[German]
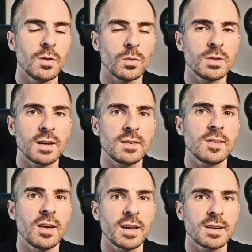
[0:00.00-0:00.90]
und dass
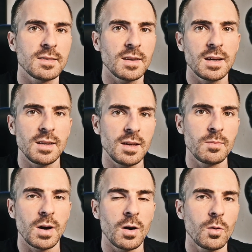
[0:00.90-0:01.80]
ich längere Zeit
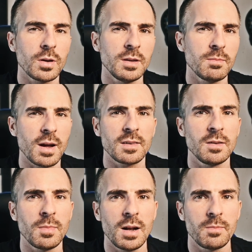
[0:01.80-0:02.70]
eben auch in
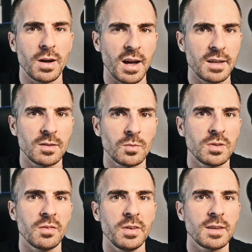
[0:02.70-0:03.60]
maximalen Bereichen
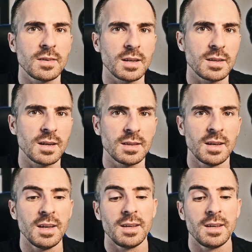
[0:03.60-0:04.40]
unterwegs sein kann.